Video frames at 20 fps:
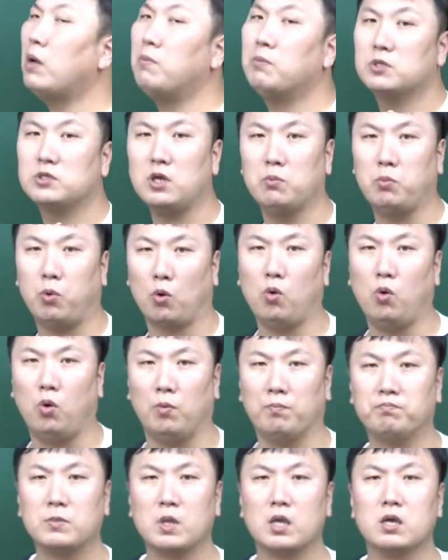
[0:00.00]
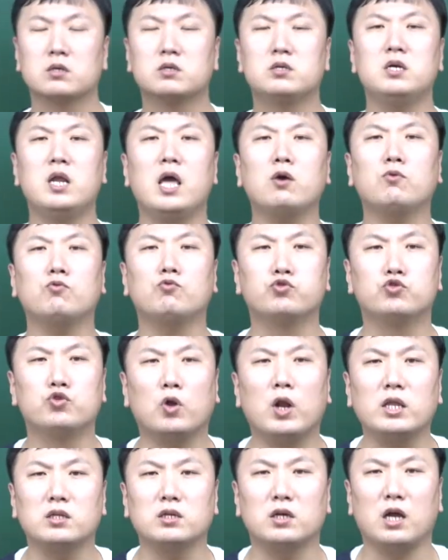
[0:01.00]
한번 써보고, 글의
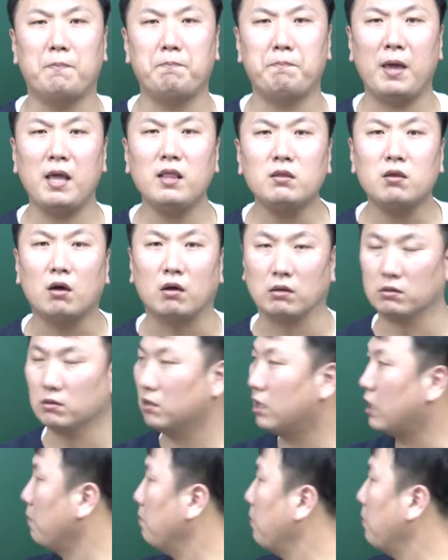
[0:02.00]
구조라든가 패턴, 그러니까